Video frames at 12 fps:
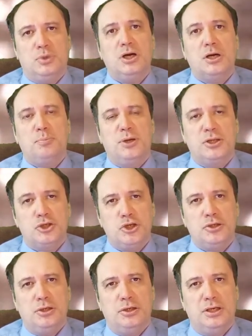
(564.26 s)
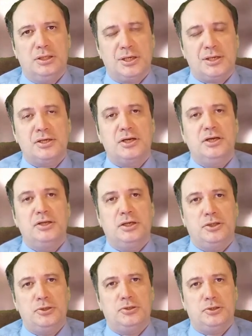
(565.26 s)
как положительные, так и крайне
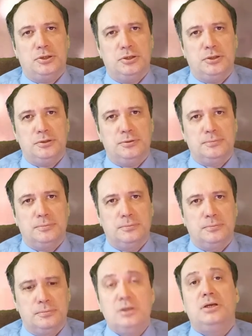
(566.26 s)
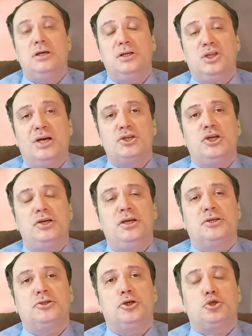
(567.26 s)
отрицательные. И также
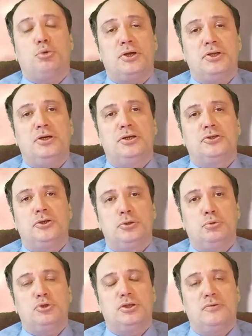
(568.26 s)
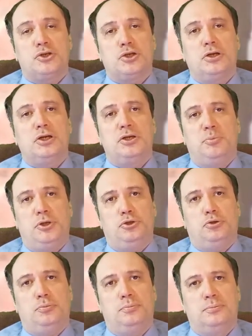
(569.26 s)
ясно, что радиация тут совершенно ни при
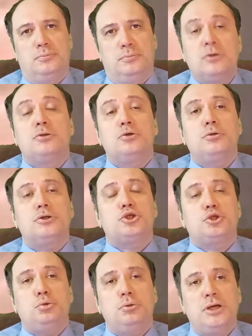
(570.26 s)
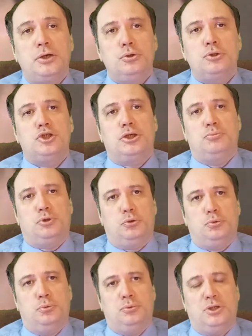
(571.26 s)
чем. Но вот что дает
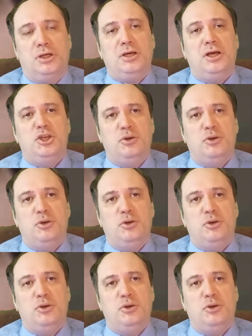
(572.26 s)
жемчуг, такие